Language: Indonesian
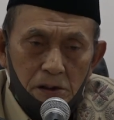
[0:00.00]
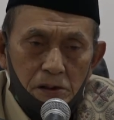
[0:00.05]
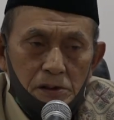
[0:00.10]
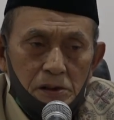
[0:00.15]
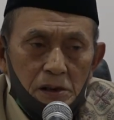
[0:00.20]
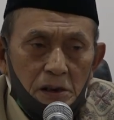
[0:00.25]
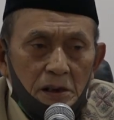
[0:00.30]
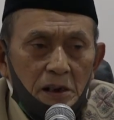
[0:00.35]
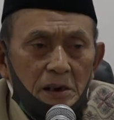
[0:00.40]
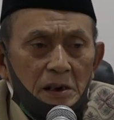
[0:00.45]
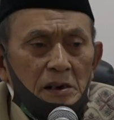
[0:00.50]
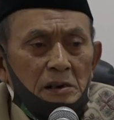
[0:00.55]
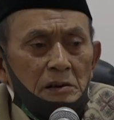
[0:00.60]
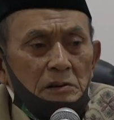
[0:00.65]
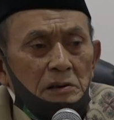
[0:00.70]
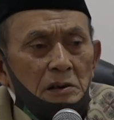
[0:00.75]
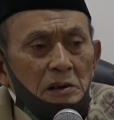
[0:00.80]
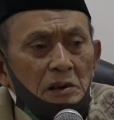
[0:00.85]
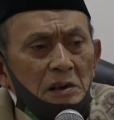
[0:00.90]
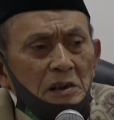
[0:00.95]
sekarang
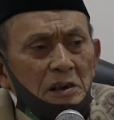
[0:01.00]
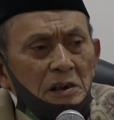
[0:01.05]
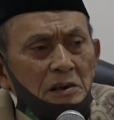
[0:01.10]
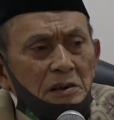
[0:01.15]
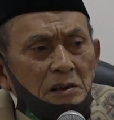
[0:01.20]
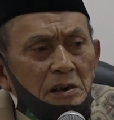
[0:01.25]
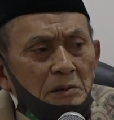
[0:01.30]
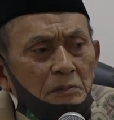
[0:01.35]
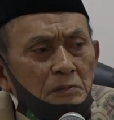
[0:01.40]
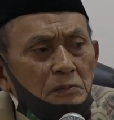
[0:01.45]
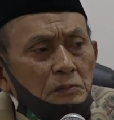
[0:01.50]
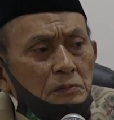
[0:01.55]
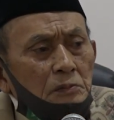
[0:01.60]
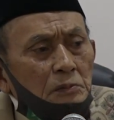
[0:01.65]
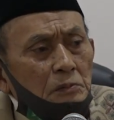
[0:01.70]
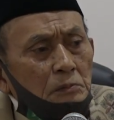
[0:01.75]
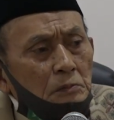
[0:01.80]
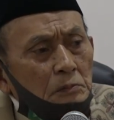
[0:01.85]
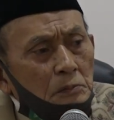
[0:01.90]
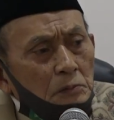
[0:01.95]
ada
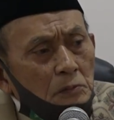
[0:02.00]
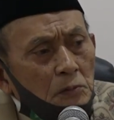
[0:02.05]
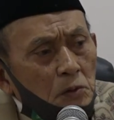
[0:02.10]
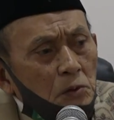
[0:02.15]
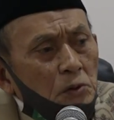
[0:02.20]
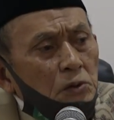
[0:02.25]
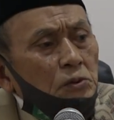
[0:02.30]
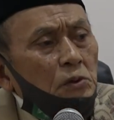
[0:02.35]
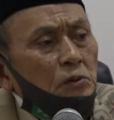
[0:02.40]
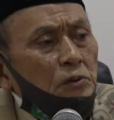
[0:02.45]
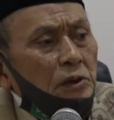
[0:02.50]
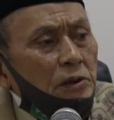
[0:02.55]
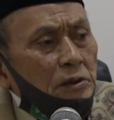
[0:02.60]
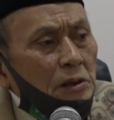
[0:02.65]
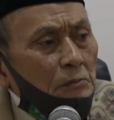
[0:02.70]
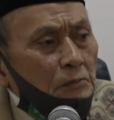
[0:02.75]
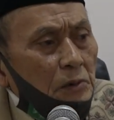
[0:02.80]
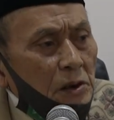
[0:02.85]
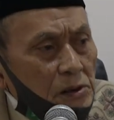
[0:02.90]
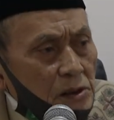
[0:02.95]
untuk
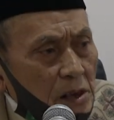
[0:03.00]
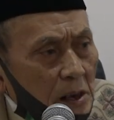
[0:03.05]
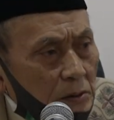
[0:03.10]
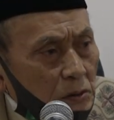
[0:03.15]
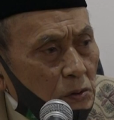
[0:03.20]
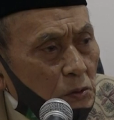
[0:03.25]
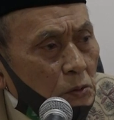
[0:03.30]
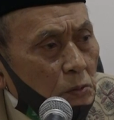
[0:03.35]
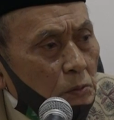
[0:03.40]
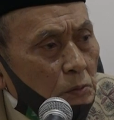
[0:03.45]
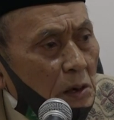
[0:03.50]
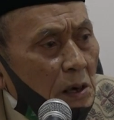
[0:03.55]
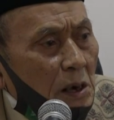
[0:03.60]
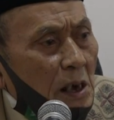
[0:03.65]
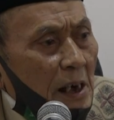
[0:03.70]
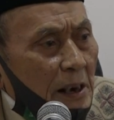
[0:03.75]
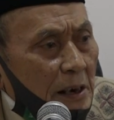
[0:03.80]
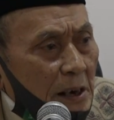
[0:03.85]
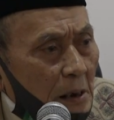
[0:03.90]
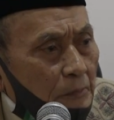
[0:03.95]
kita bersatu
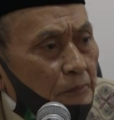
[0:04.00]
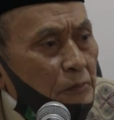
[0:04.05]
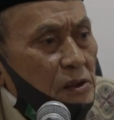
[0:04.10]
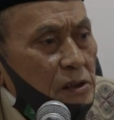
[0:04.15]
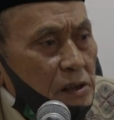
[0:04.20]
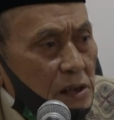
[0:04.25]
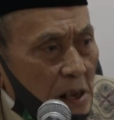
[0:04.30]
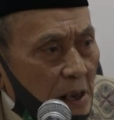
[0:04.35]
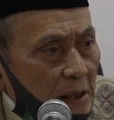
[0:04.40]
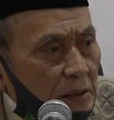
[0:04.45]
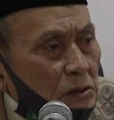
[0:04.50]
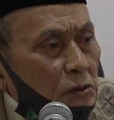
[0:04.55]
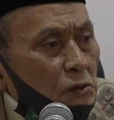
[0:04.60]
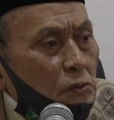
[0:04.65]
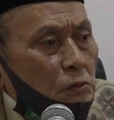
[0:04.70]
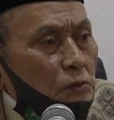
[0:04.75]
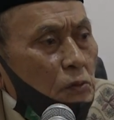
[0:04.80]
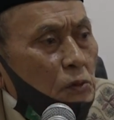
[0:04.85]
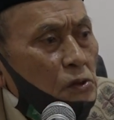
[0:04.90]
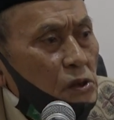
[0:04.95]
menghadapi
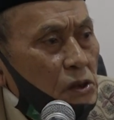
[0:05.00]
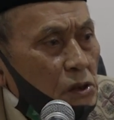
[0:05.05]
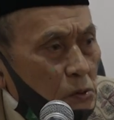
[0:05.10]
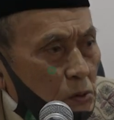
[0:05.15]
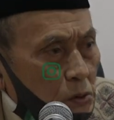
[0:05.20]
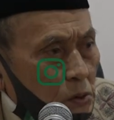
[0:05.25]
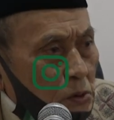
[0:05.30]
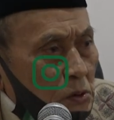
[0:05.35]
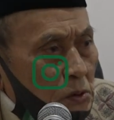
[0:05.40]
satu musuh.